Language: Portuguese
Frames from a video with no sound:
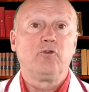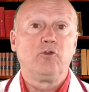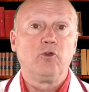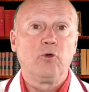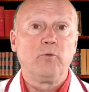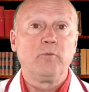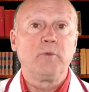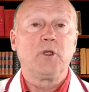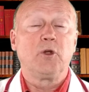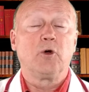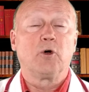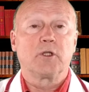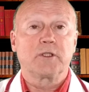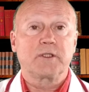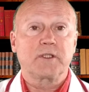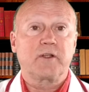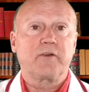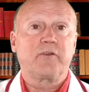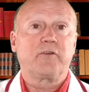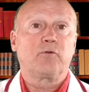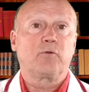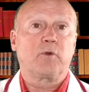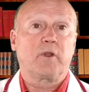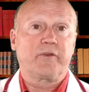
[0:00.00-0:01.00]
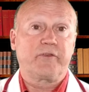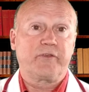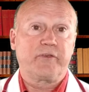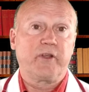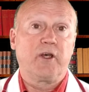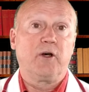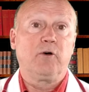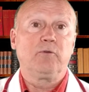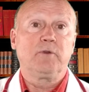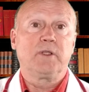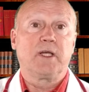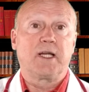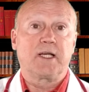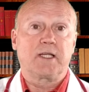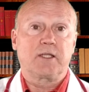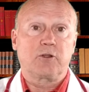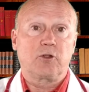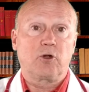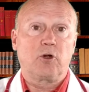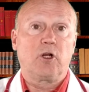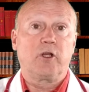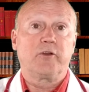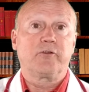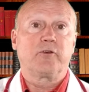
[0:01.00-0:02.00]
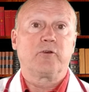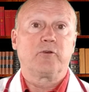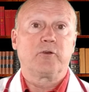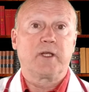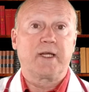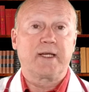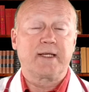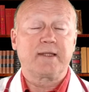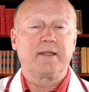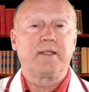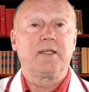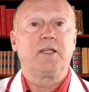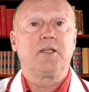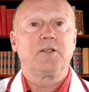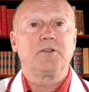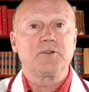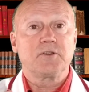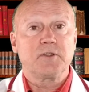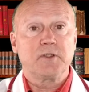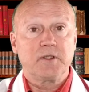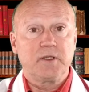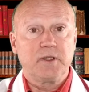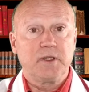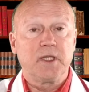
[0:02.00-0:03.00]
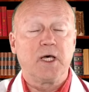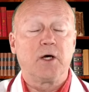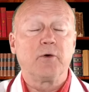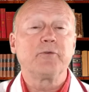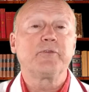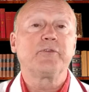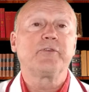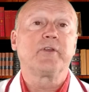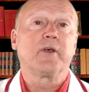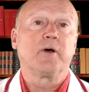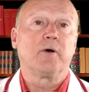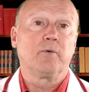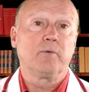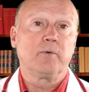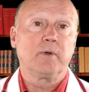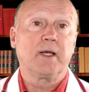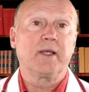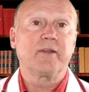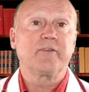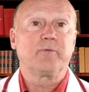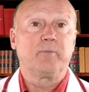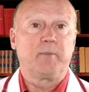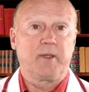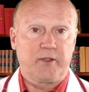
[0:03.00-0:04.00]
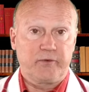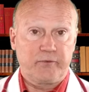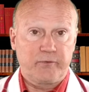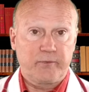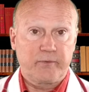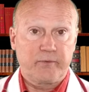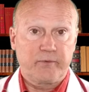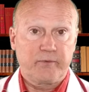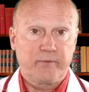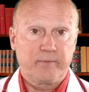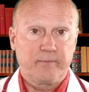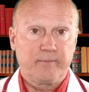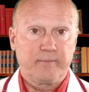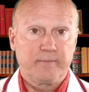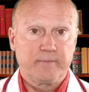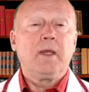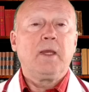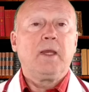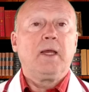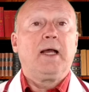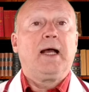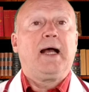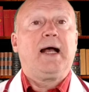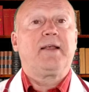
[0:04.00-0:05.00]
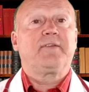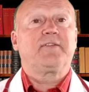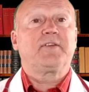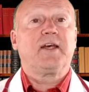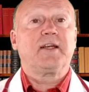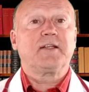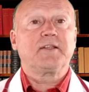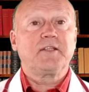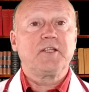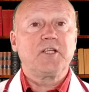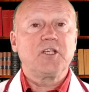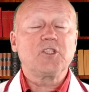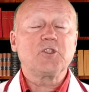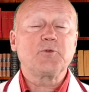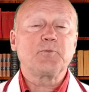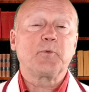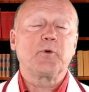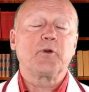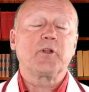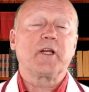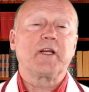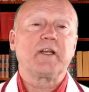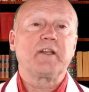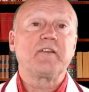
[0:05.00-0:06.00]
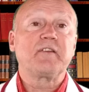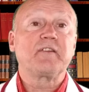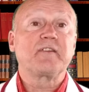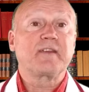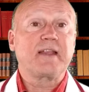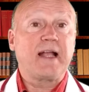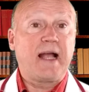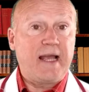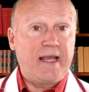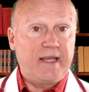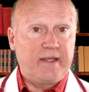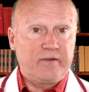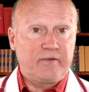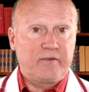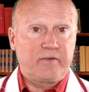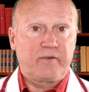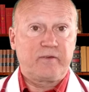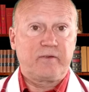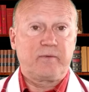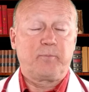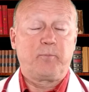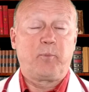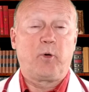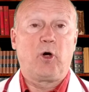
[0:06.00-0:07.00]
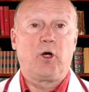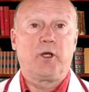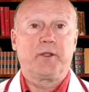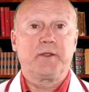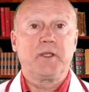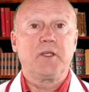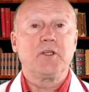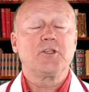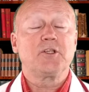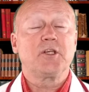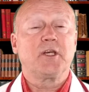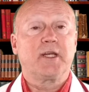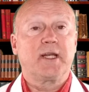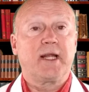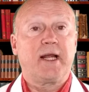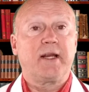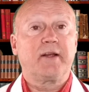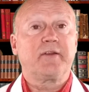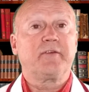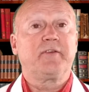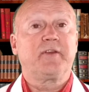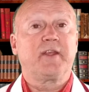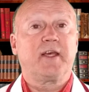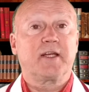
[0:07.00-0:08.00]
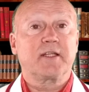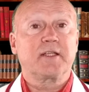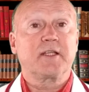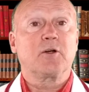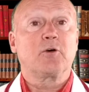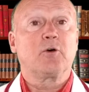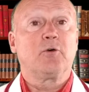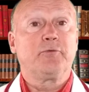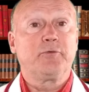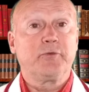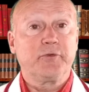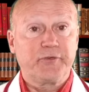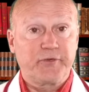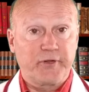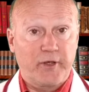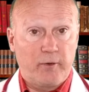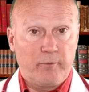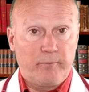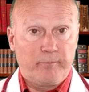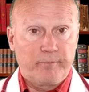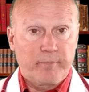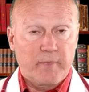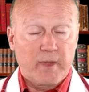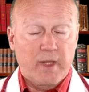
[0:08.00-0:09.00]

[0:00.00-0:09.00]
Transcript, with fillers: numa e outra situação, na artrose ou na artrite, não são as mesmas. As artrites por cristais podem gerar certa confusão.